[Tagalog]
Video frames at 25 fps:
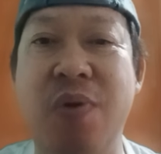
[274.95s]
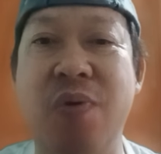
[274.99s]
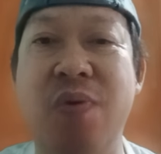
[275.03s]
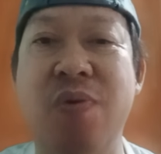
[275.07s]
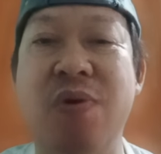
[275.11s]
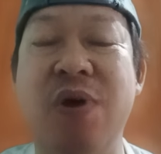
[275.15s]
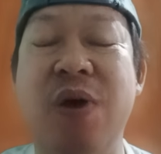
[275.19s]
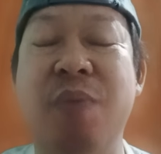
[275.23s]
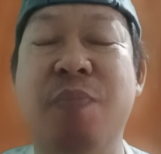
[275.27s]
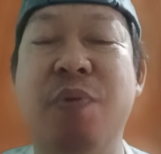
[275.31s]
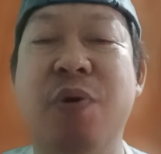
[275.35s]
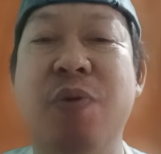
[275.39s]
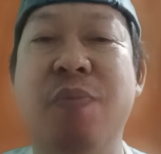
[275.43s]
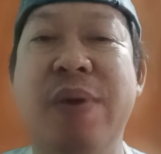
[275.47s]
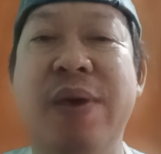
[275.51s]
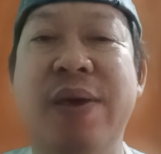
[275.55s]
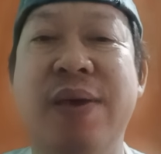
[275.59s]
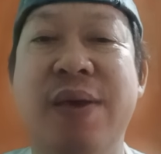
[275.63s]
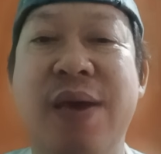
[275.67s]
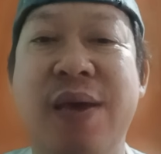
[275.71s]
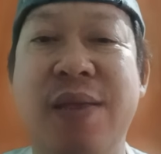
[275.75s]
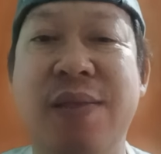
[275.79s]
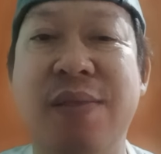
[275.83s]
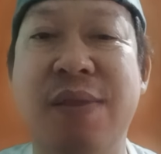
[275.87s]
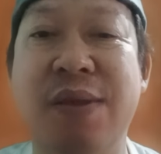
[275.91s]
Kung kayo po ay may
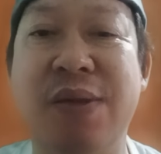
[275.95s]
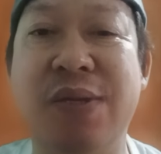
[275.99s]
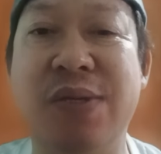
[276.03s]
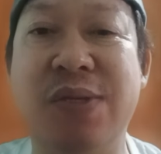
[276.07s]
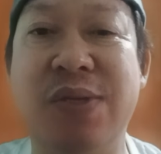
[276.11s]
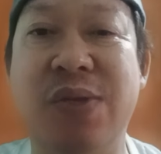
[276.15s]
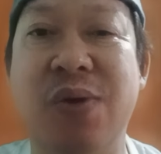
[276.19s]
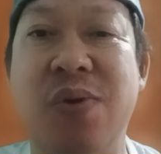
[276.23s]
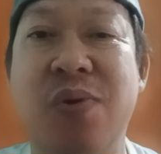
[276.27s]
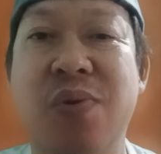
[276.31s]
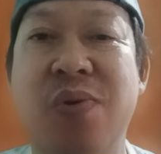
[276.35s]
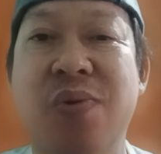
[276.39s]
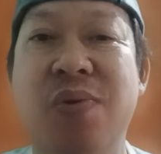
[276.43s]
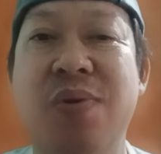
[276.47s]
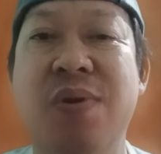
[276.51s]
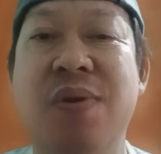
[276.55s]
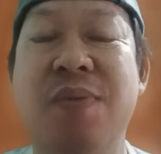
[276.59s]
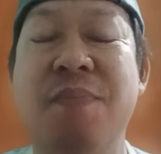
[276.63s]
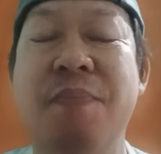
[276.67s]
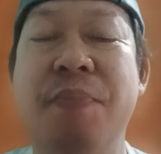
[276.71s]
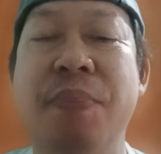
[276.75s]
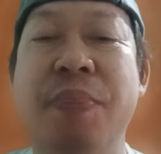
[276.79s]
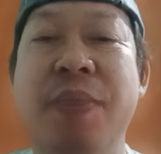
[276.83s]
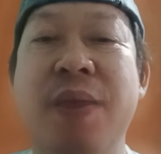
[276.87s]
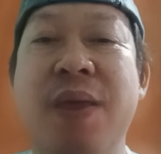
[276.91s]
kidney
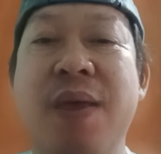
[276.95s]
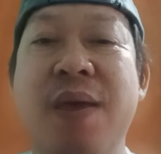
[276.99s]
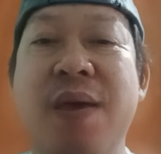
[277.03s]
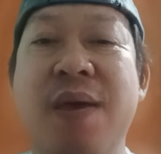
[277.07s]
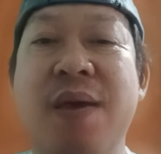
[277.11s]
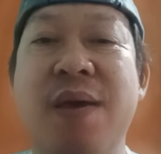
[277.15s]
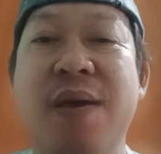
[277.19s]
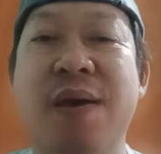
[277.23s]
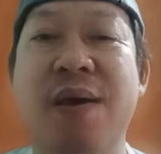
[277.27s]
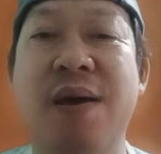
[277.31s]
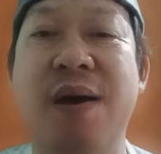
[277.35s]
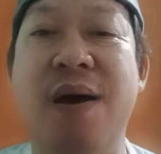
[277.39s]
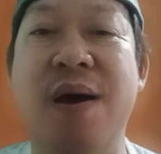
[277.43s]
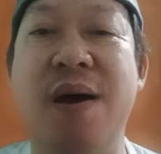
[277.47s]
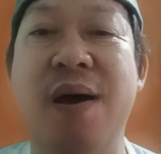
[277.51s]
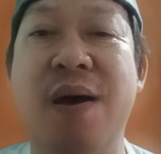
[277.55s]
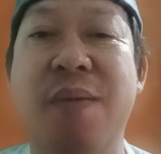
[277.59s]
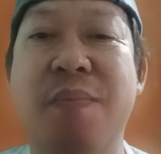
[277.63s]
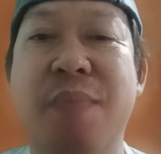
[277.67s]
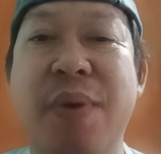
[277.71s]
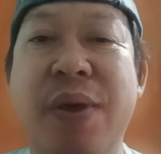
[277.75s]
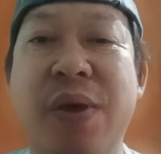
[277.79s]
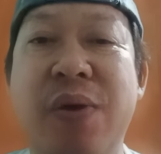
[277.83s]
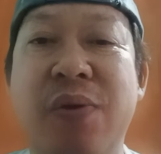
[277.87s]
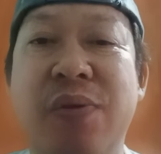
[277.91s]
stone, uh,
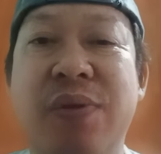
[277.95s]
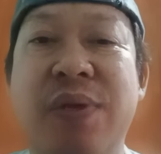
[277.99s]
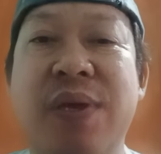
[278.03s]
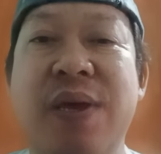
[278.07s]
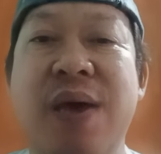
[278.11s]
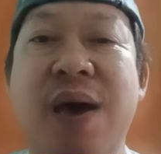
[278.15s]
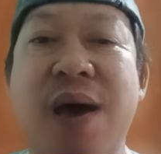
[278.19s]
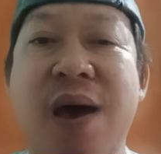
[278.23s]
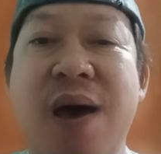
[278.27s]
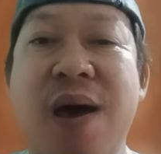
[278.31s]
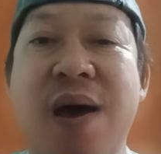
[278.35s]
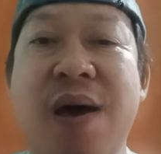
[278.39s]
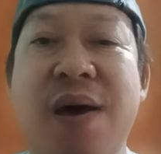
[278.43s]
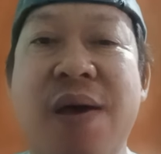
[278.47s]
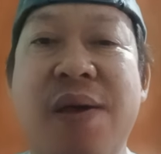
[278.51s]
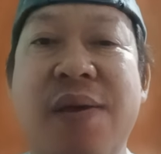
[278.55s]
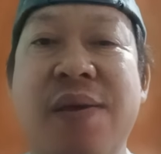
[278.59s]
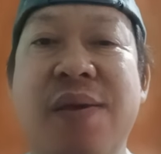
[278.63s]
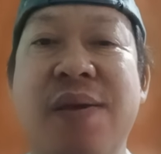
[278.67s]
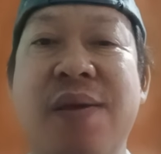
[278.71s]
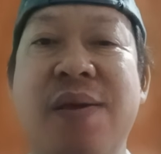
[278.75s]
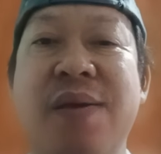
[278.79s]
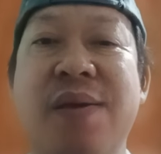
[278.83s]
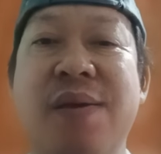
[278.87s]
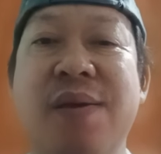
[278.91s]
may
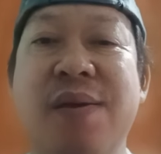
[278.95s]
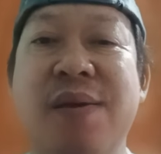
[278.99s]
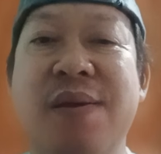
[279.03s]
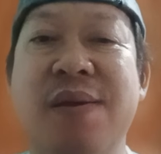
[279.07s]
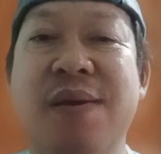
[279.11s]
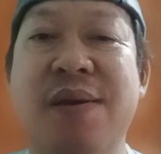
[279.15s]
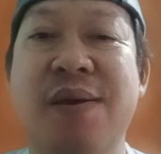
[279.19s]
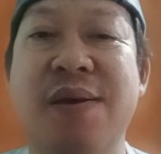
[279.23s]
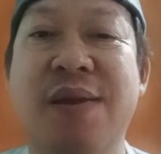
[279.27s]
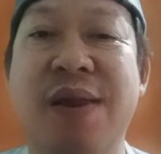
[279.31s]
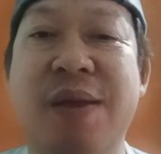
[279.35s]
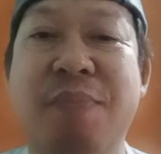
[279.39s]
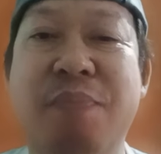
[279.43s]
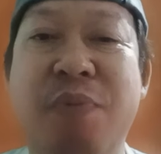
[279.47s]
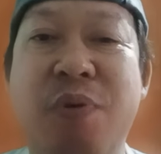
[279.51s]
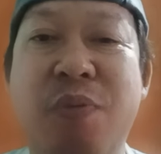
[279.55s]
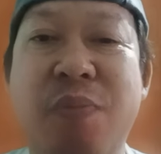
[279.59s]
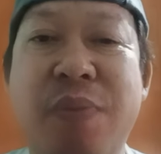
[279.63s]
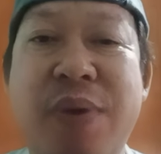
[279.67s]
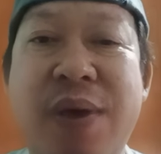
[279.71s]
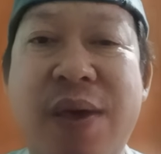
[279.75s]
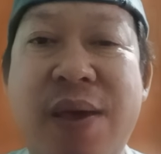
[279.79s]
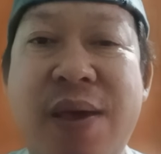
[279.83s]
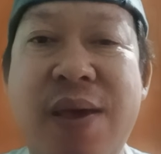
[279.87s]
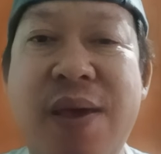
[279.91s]
UTI, hirap
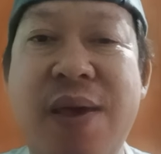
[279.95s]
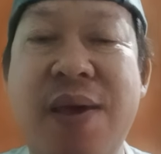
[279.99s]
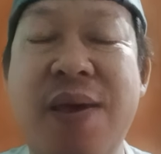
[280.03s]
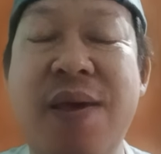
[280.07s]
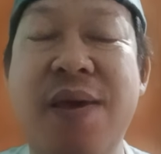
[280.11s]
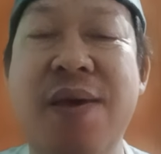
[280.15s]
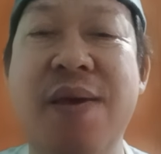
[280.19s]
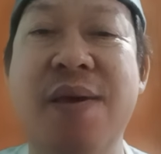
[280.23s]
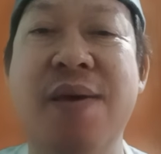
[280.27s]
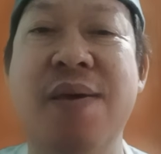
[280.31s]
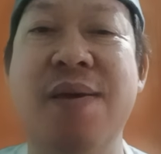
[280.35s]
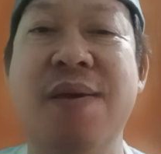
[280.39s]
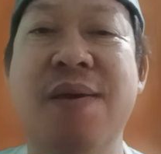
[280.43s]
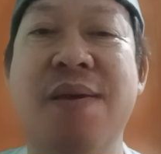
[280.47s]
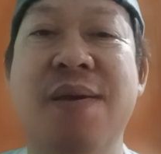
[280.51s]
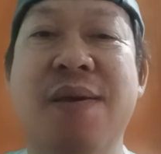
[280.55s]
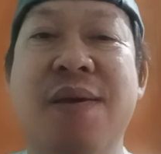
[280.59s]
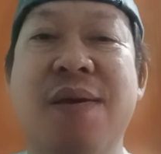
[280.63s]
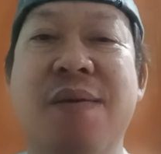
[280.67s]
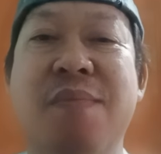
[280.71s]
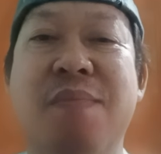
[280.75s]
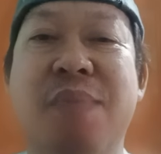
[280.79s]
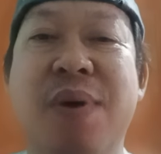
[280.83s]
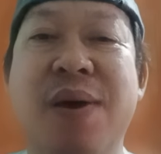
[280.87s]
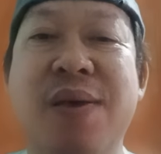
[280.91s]
umihi,
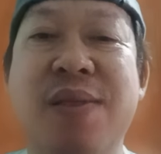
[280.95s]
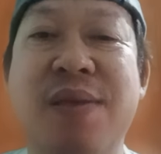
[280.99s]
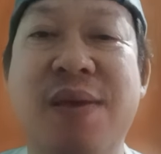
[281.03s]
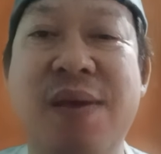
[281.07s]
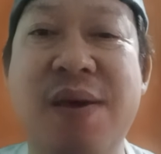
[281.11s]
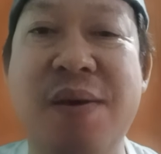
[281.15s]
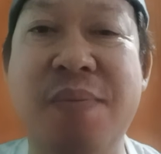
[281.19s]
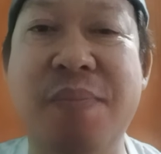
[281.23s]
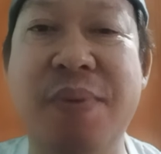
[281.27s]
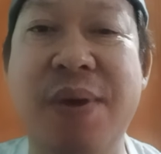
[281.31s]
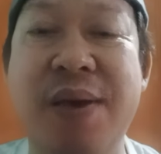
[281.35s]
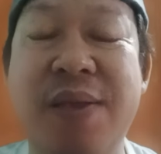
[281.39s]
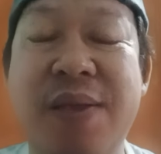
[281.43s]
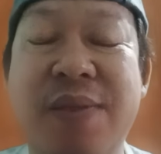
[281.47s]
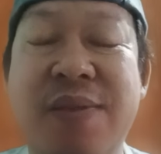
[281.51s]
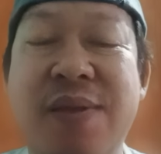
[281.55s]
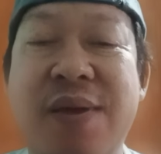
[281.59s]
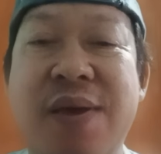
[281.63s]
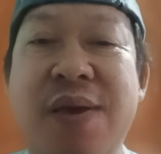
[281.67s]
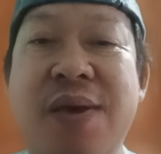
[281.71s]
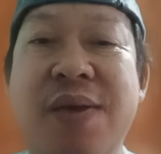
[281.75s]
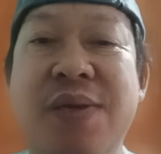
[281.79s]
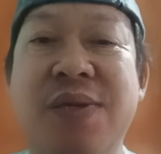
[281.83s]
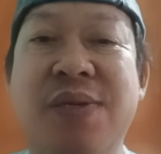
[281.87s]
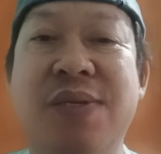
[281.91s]
may
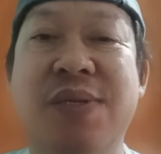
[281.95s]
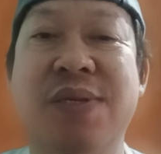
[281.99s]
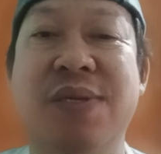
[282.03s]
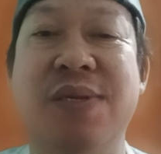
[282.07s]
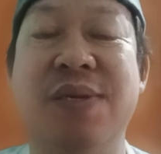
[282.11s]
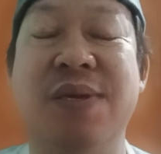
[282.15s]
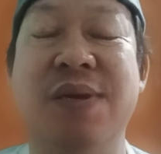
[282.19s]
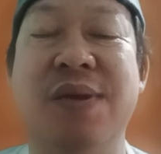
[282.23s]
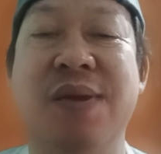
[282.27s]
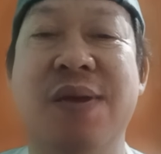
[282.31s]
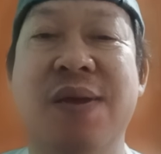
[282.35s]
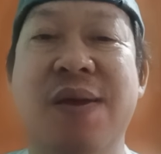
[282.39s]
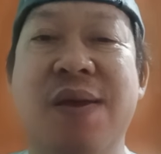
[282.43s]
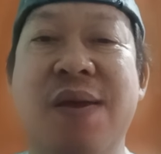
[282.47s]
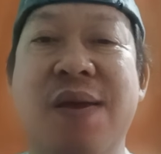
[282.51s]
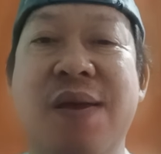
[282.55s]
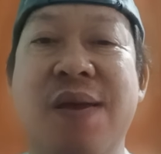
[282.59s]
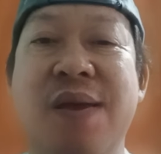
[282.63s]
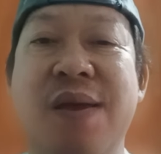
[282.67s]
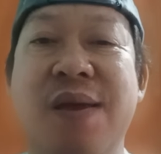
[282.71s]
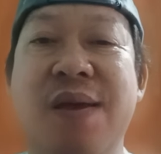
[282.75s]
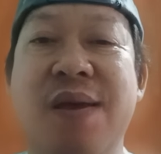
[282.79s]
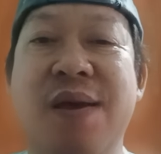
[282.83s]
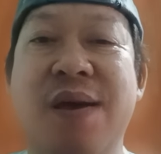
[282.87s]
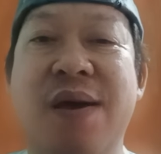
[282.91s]
diabetes,
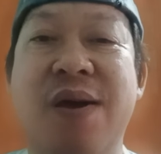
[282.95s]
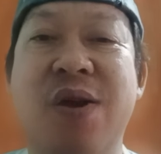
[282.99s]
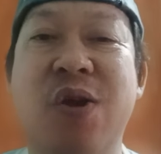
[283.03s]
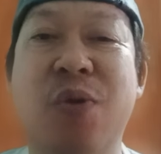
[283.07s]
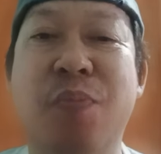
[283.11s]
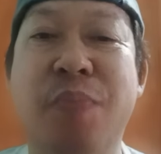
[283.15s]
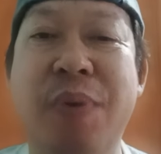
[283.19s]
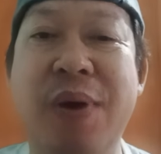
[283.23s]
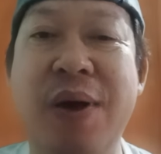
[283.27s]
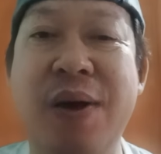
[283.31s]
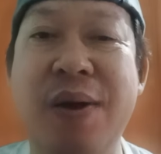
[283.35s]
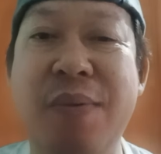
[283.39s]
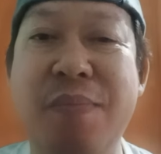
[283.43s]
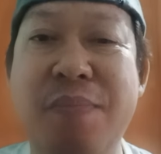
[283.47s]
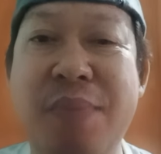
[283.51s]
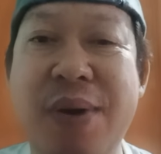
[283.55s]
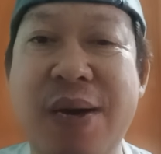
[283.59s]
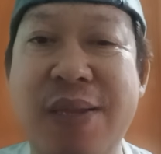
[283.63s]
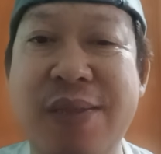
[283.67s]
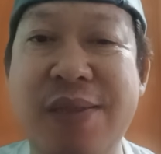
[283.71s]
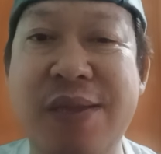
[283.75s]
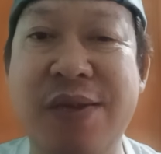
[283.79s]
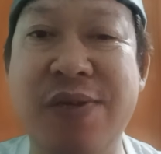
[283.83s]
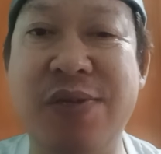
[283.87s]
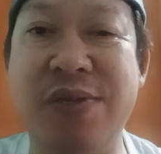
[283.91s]
ano pang
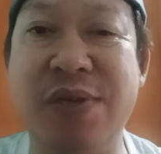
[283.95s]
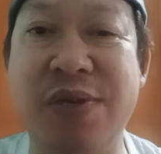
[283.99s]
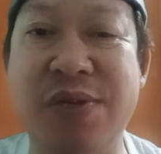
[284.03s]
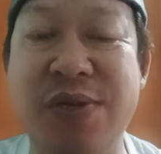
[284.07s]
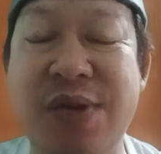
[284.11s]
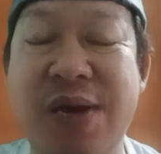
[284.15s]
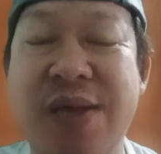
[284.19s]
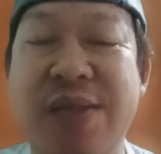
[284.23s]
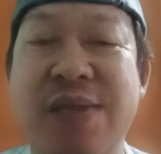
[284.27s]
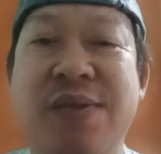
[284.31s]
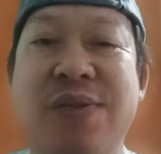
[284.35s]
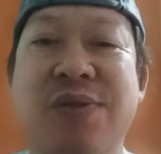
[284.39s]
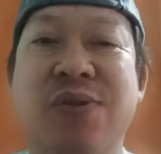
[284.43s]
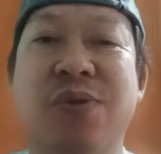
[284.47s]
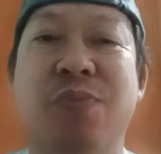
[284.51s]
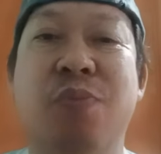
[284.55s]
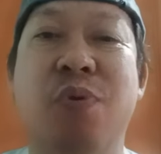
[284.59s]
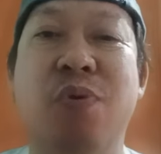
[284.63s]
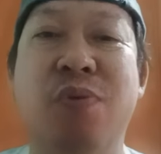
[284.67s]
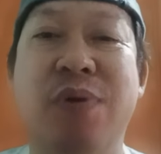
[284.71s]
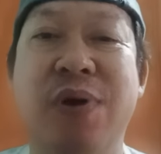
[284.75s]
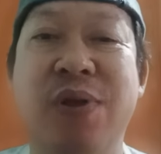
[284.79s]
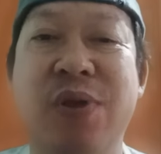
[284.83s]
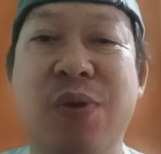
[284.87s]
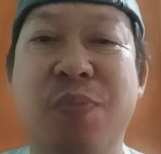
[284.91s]
mga testis yan,
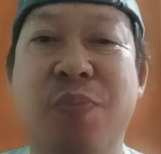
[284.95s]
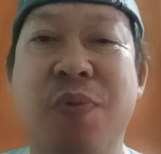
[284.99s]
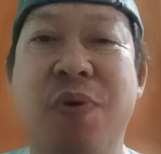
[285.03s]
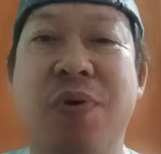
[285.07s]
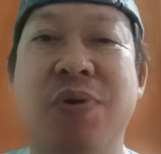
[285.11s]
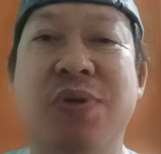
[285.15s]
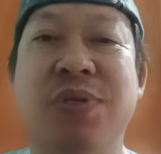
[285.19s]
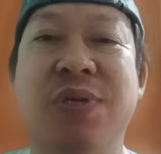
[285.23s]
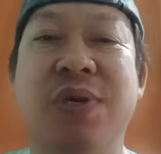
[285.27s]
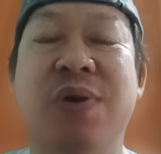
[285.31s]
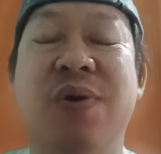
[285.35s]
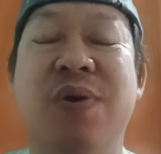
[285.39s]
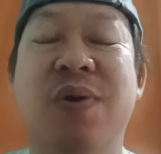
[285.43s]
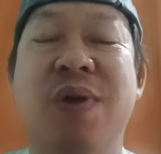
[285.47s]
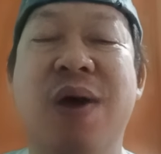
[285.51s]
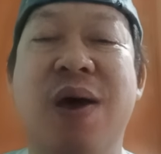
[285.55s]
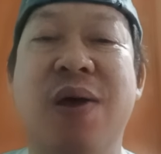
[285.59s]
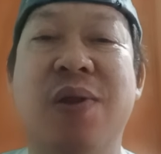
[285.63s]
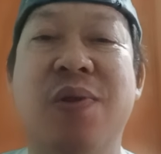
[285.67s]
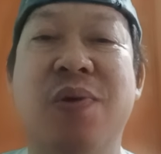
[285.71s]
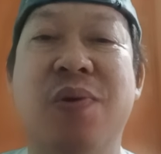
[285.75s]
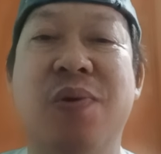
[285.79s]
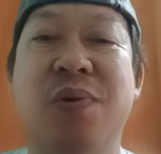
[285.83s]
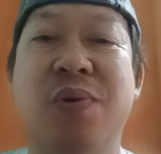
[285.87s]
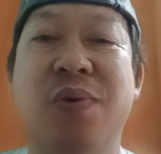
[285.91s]
subukan nyo po,
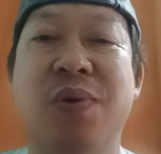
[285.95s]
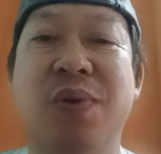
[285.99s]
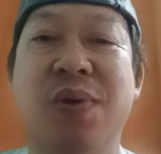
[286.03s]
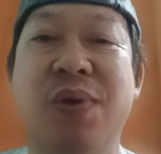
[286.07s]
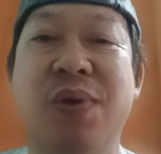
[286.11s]
sigurado.